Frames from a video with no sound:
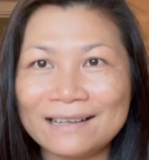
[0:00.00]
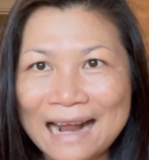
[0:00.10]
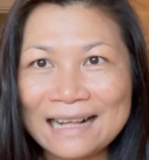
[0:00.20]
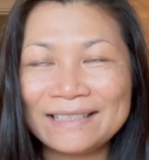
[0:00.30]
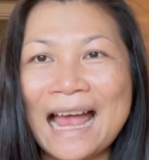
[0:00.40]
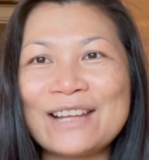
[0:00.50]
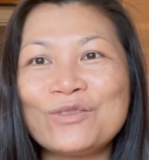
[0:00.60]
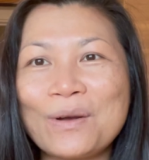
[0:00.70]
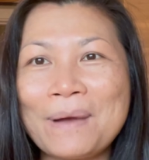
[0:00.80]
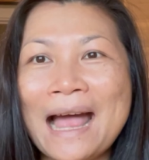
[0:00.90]
รักษา
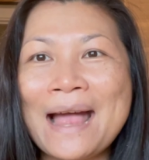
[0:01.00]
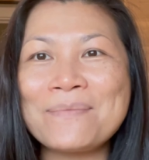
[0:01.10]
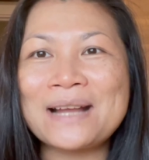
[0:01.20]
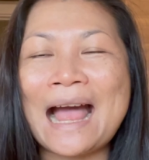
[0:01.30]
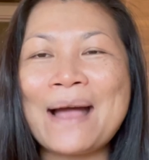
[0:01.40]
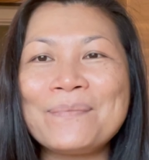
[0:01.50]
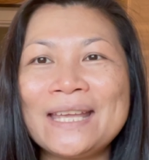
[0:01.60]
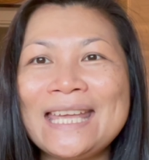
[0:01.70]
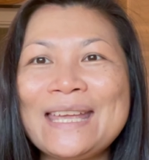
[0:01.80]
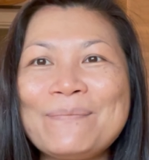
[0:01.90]
สุขภาพขับ
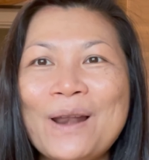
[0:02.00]
ขี่